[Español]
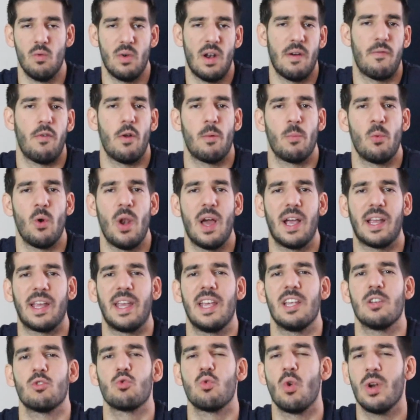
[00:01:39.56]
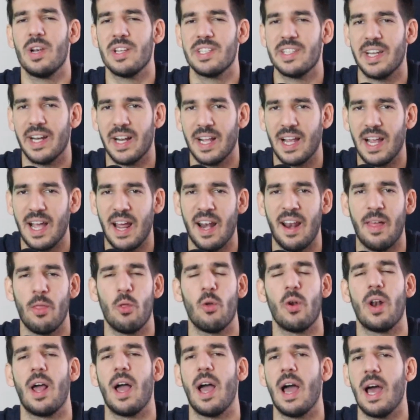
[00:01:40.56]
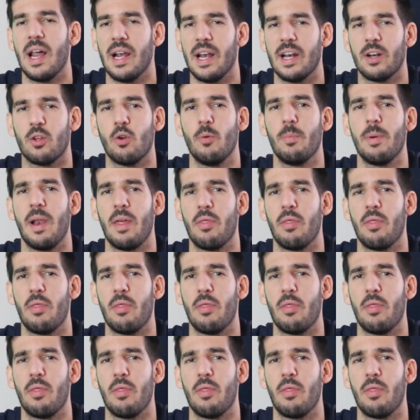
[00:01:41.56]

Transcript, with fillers: Una fórmula que suele ser ganadora a largo